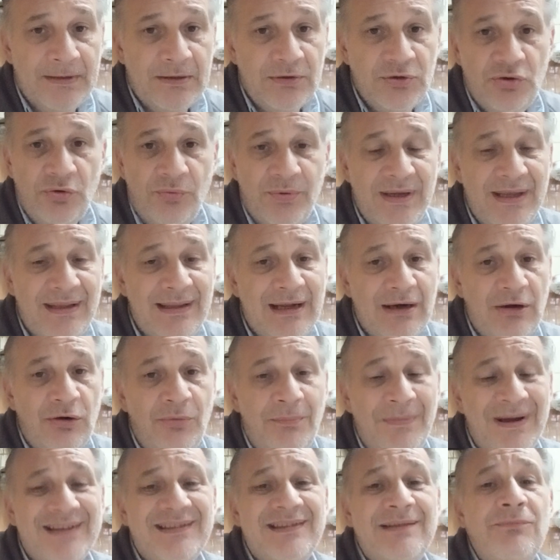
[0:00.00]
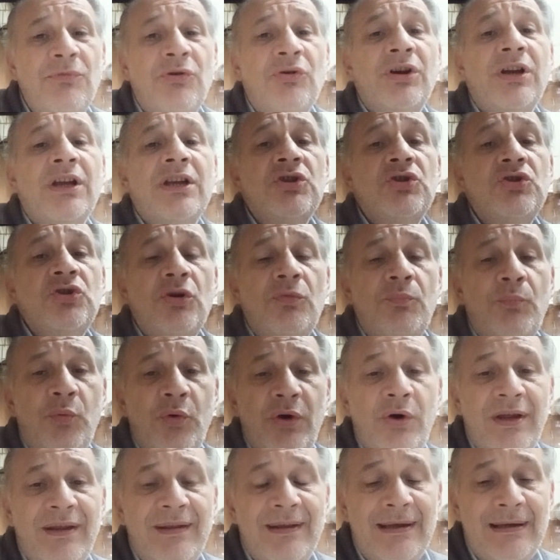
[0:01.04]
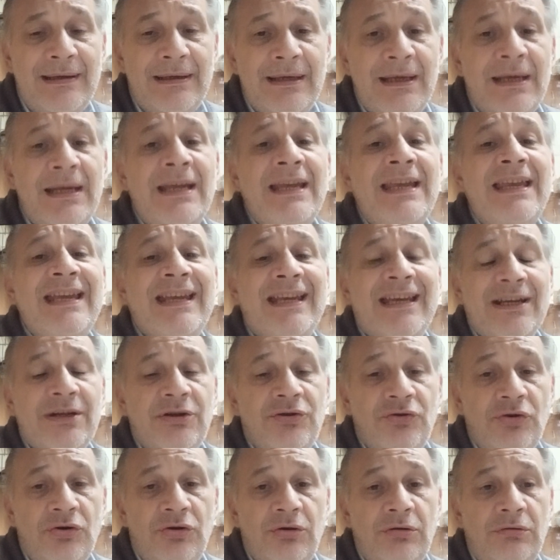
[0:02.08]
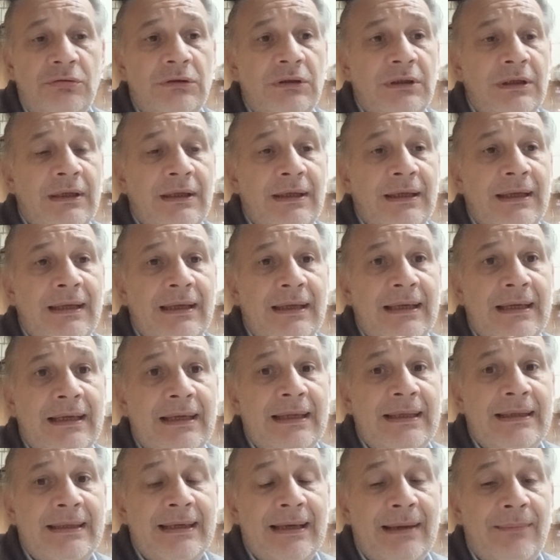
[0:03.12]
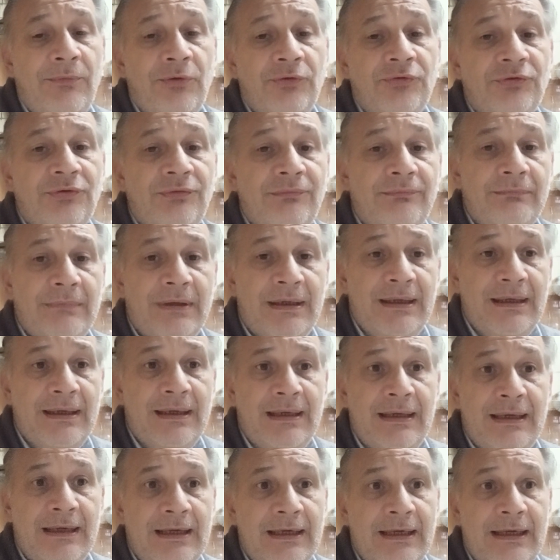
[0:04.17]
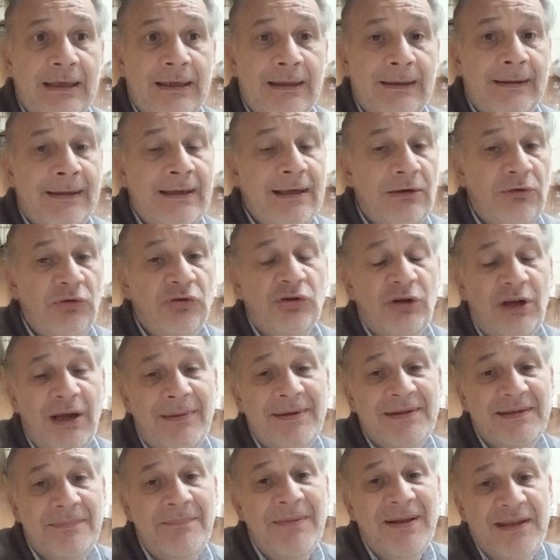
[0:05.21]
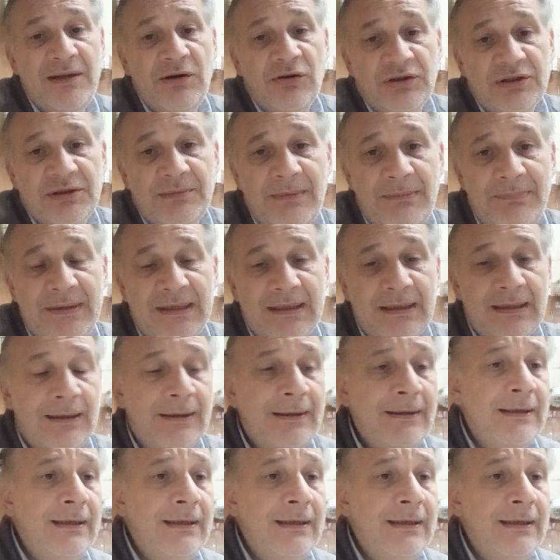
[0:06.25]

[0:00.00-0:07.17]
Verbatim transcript: Yo voy a dar lo máximo que yo pueda y que yo, digamos, incluso a veces más de lo que se me pide.